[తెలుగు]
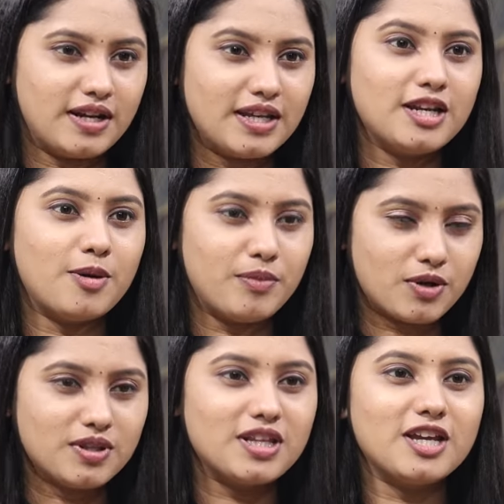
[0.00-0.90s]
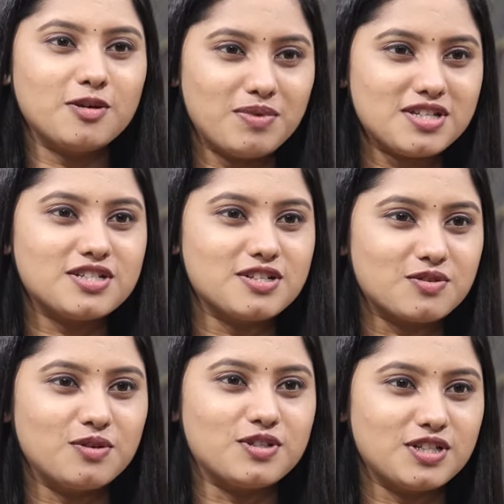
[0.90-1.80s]
అంటే ఈ నమ్మకం దేన్ని బేస్
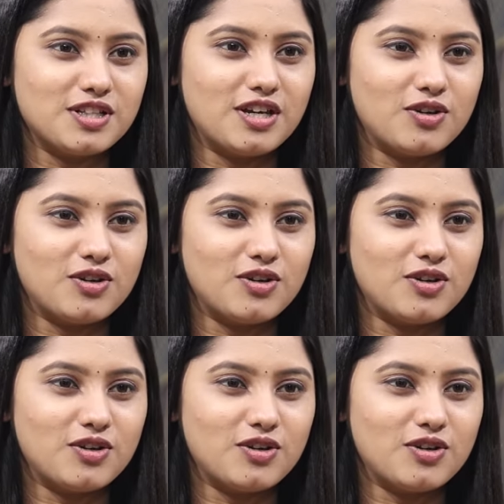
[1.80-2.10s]
చేసుకుని వచ్చింది